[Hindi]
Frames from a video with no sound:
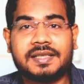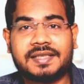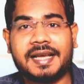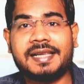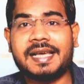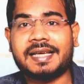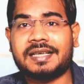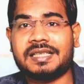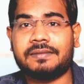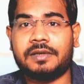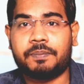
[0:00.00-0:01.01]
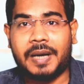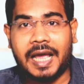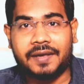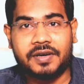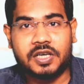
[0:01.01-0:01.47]
इसके लिए किसी भी
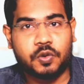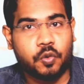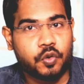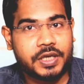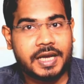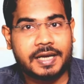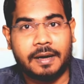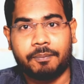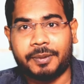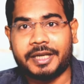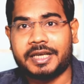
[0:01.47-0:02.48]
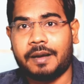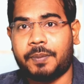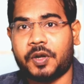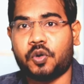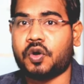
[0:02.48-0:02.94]
प्राइवेट कुरियर कंपनी का
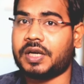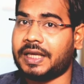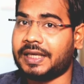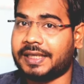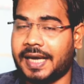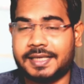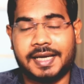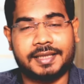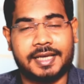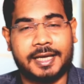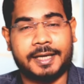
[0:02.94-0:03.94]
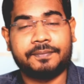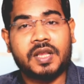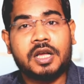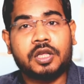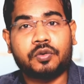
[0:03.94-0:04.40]
प्रयोग नहीं किया जाता है
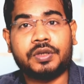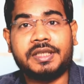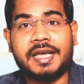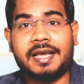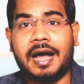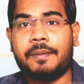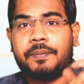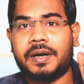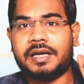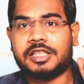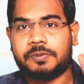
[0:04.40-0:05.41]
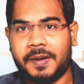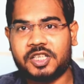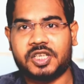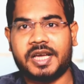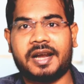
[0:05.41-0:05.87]
तो ये आप
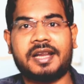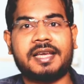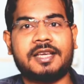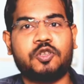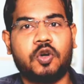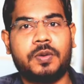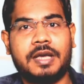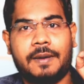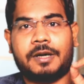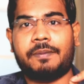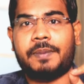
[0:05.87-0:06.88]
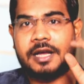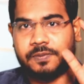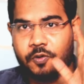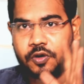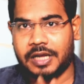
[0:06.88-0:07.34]
स्पष्ट कर ले कि जो भी आपका
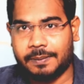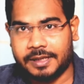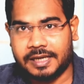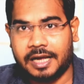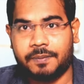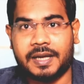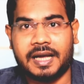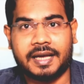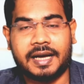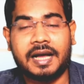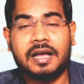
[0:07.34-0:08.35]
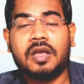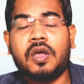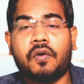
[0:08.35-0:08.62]
पासपोर्ट आपके घर पे आएगा